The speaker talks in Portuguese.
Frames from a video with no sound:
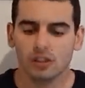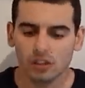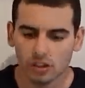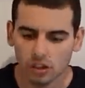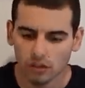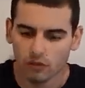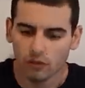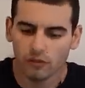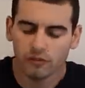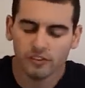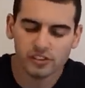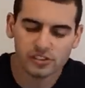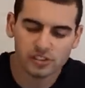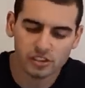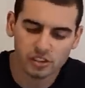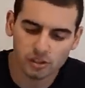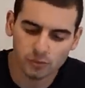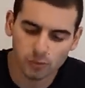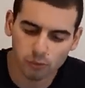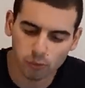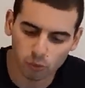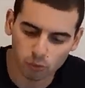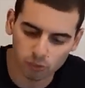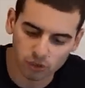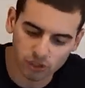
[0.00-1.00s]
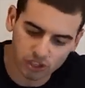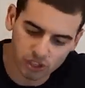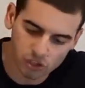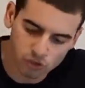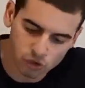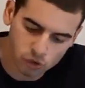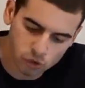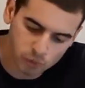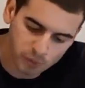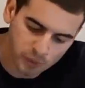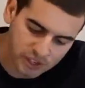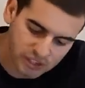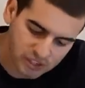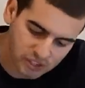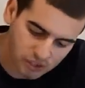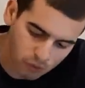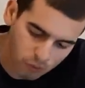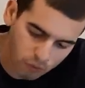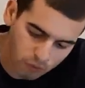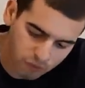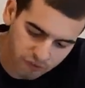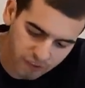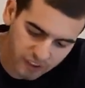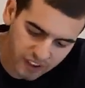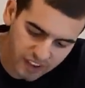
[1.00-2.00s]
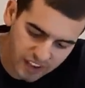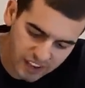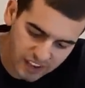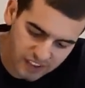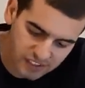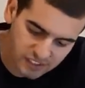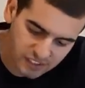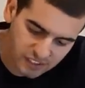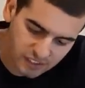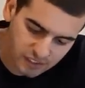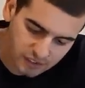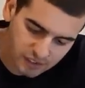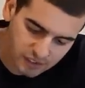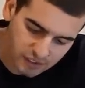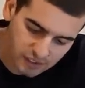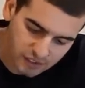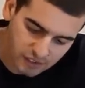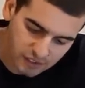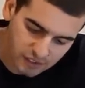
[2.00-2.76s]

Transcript: Então, vamos fazer de ponto aqui. Suspensão um phaser.